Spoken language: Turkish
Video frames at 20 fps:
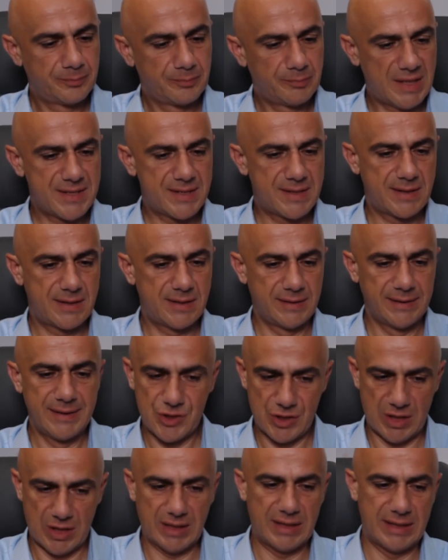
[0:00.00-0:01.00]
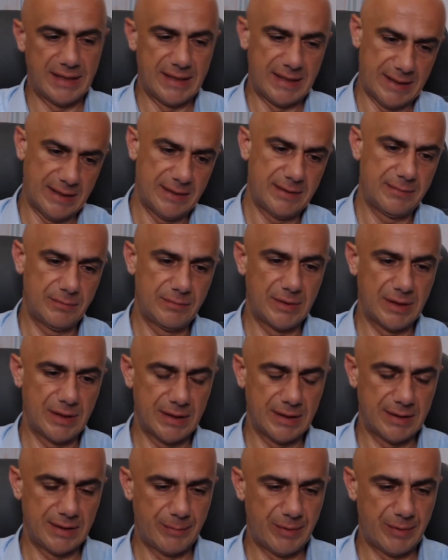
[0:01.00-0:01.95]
Baskılayacak gene. E,